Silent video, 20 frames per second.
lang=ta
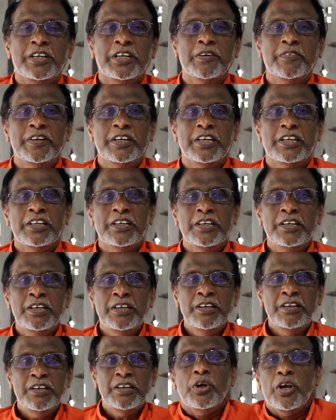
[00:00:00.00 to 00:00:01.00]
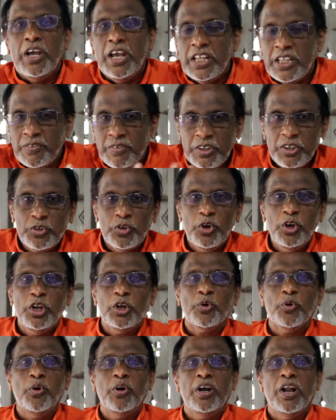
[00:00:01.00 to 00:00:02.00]
விட்டுவிட்டு எதுவும்
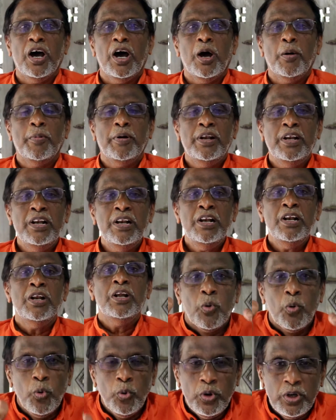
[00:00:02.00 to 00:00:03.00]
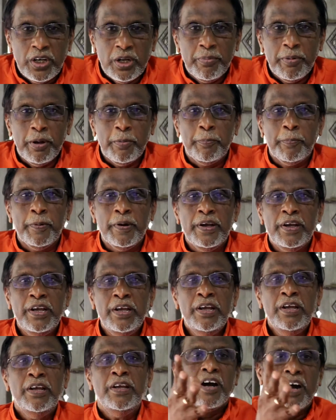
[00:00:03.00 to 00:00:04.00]
சொல்லிக் கொள்ளாமல் கூட்டமைப்பை
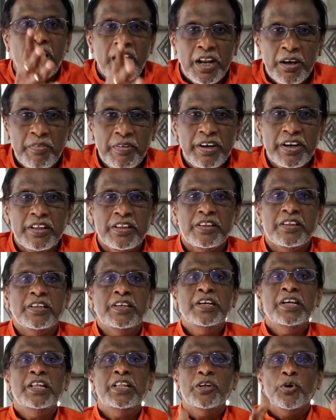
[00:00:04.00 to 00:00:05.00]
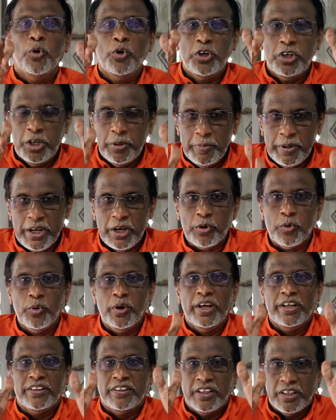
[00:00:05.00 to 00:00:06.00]
களவெடுத்து இந்த ஒற்றுமையை
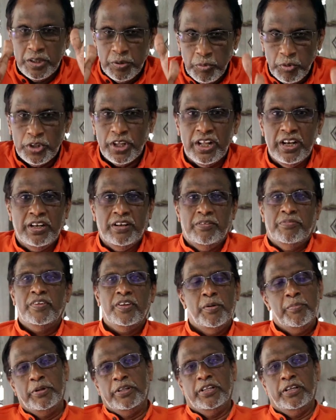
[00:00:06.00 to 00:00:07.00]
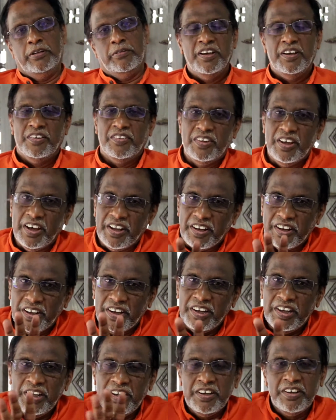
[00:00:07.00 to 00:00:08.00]
குலைத்தது முதல் சமந்தர் சரி
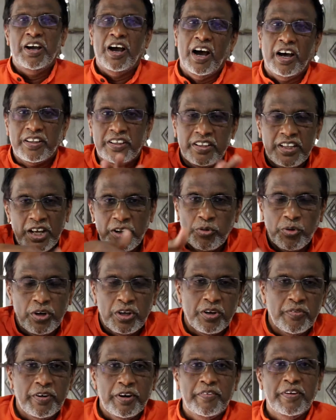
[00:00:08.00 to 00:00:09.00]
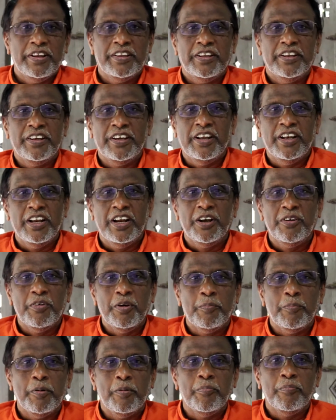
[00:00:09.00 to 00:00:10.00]
அதுதான் உங்களுக்கு வடிவா தெரியலையான்னு
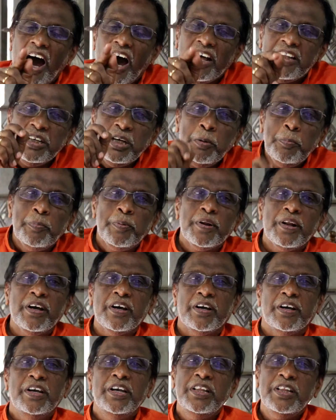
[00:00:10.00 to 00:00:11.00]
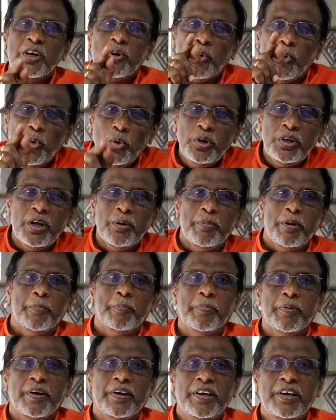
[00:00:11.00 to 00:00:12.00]
வைப்போம் அதுக்கு பிறகு இந்த
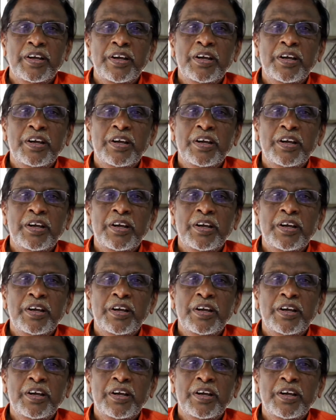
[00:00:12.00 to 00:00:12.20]
கூட்டமைப்பை